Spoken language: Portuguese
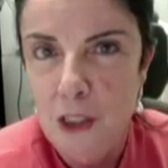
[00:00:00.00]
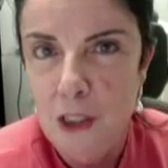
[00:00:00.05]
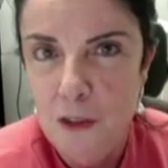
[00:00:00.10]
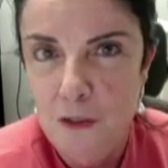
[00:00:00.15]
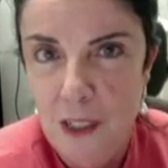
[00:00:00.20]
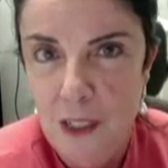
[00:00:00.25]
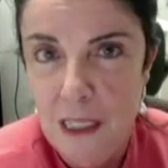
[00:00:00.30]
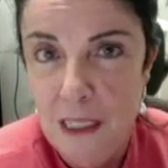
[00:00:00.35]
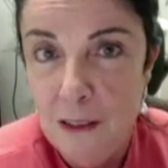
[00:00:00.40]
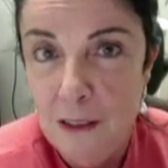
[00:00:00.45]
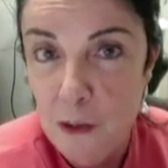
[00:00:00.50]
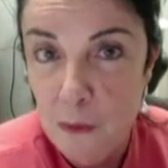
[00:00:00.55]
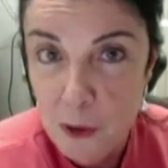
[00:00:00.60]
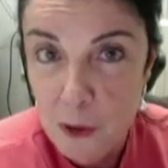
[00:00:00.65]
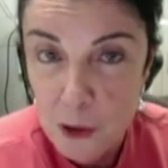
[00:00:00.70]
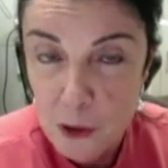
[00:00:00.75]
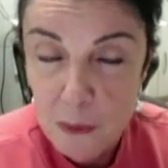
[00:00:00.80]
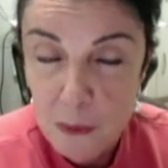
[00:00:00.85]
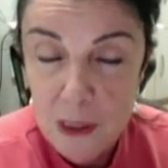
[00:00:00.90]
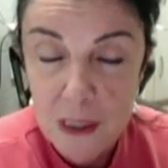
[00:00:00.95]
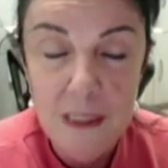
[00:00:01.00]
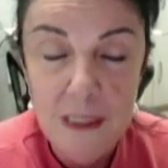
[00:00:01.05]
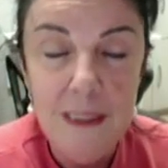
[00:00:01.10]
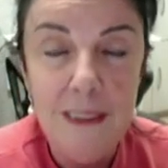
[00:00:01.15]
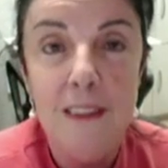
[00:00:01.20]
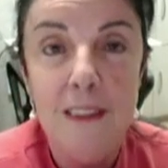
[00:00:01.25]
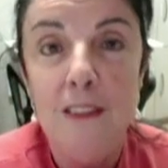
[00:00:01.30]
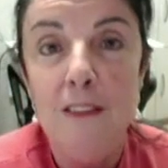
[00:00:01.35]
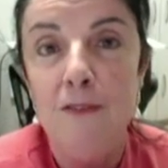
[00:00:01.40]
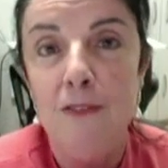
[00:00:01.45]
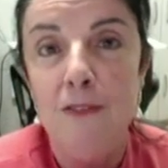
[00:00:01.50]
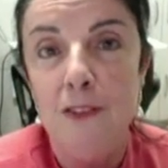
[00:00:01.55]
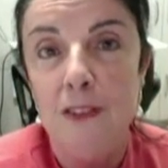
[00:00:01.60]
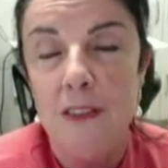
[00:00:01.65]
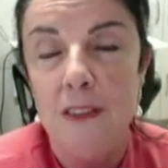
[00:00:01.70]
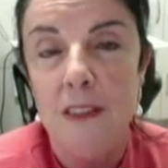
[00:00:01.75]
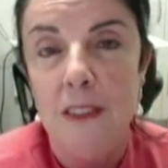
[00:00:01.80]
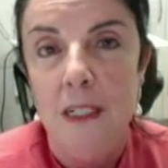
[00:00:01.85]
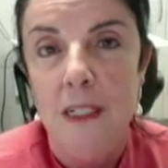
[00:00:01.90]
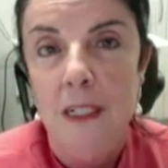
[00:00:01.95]
a gente falar sobre os
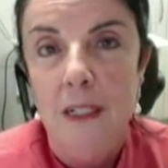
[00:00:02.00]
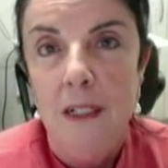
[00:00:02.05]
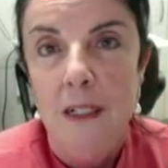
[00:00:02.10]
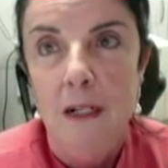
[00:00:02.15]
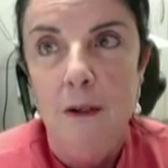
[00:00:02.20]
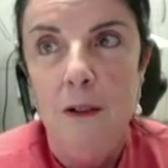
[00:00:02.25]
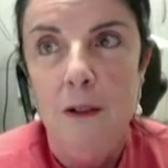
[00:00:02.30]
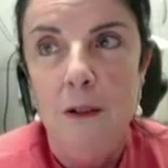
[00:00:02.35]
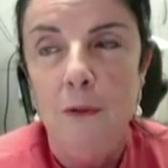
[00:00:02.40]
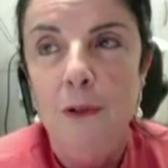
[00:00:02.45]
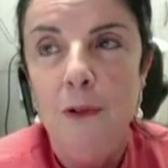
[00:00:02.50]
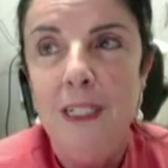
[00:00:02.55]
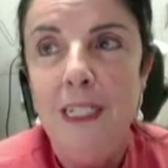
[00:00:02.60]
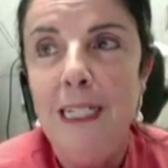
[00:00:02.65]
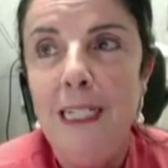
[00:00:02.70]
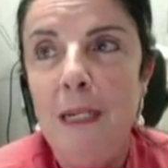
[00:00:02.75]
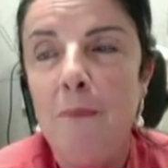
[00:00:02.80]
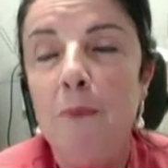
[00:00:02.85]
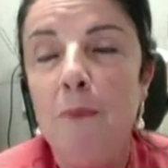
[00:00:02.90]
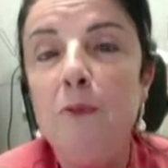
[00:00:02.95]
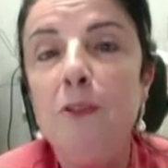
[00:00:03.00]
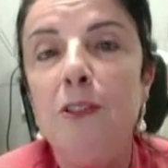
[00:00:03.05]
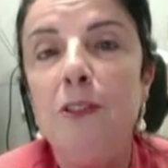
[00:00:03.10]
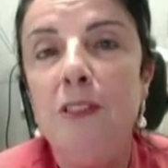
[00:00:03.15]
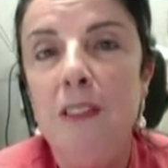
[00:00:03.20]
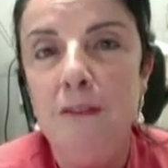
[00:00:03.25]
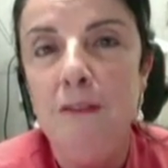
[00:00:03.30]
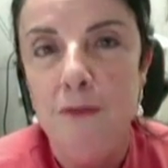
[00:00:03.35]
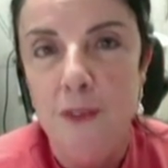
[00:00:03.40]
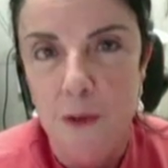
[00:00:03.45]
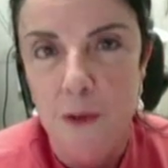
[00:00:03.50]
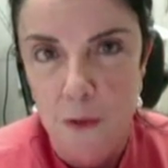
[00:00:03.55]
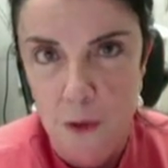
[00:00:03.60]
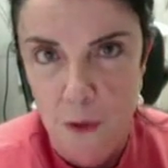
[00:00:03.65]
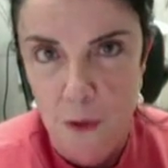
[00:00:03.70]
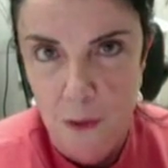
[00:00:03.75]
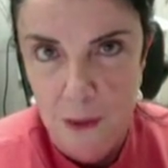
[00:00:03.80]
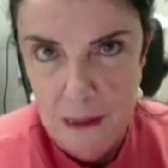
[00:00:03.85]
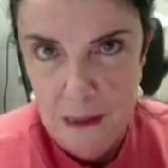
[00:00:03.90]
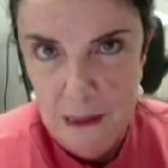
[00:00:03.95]
objetivos. O que, que é possível
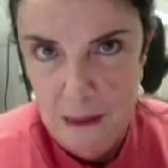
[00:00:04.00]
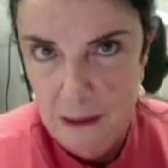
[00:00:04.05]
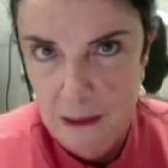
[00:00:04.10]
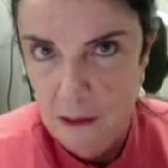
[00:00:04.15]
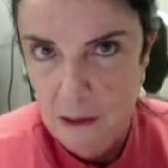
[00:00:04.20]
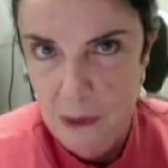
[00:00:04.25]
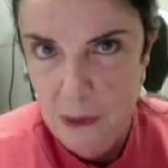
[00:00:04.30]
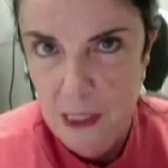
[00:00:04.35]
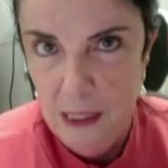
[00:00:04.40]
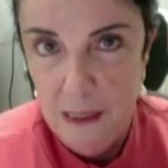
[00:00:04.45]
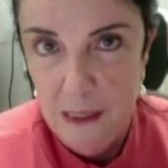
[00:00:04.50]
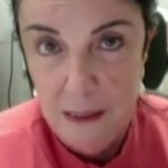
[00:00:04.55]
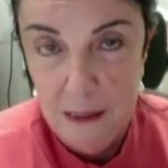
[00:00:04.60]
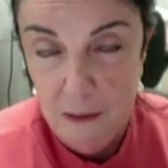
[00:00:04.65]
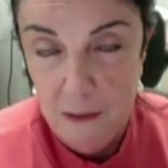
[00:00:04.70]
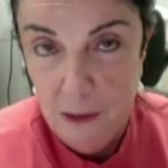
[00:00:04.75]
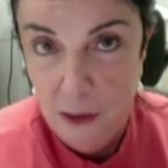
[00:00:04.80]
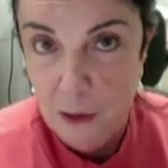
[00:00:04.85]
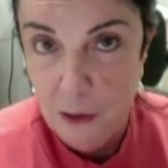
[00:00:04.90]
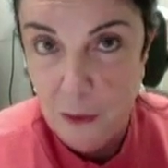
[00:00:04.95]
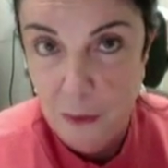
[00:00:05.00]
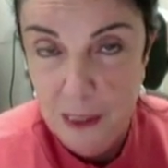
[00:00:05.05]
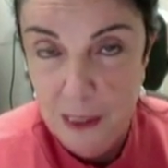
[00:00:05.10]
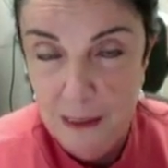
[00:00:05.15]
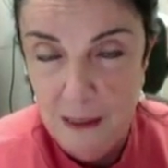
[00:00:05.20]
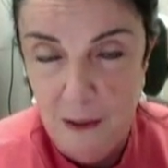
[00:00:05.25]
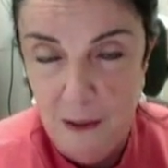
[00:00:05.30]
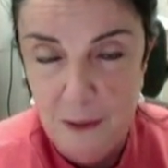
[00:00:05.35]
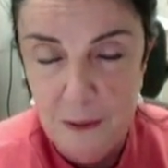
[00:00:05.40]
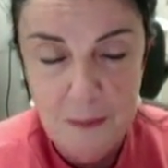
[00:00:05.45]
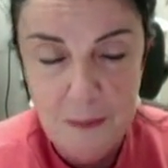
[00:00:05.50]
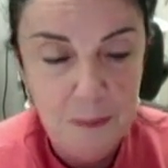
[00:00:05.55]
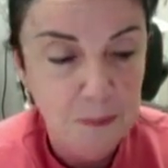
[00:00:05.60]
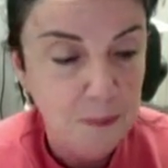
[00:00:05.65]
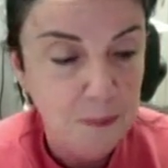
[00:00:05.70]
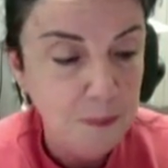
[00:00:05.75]
com a transcomunicação instrumental?